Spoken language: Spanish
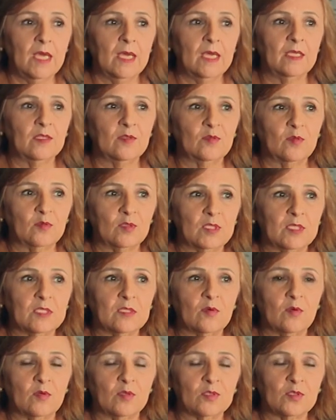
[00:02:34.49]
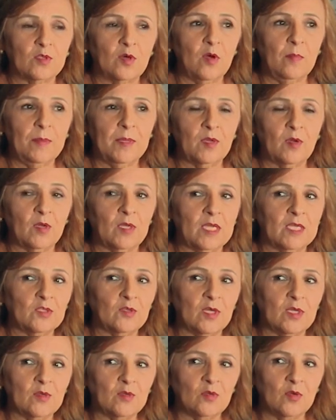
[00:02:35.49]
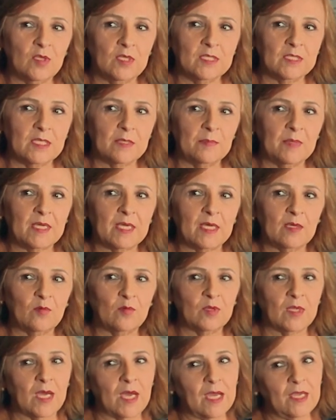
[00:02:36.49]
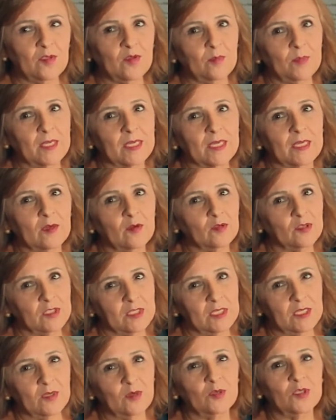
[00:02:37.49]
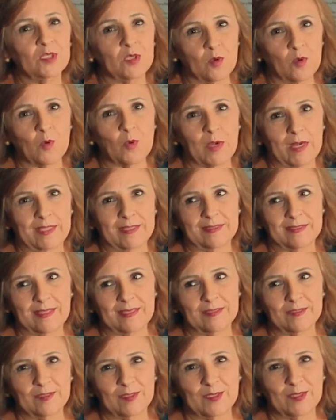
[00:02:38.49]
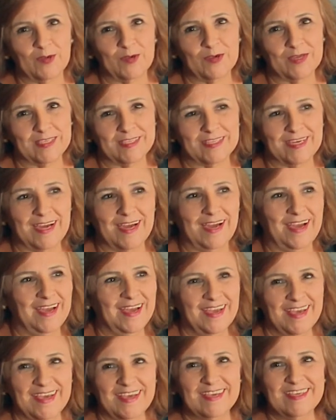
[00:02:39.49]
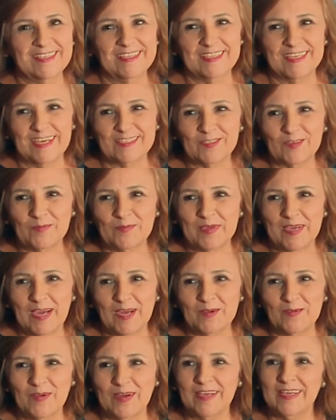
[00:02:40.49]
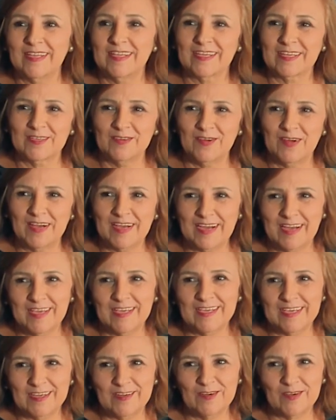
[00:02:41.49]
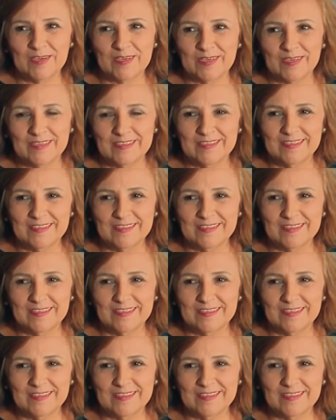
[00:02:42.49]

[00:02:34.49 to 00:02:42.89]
Entonces costó, pero en eso de que uno dice, me quedo un año, me quedo cinco, llevo cuarenta. Creo que ya, ya tomé agua del río acá y creo que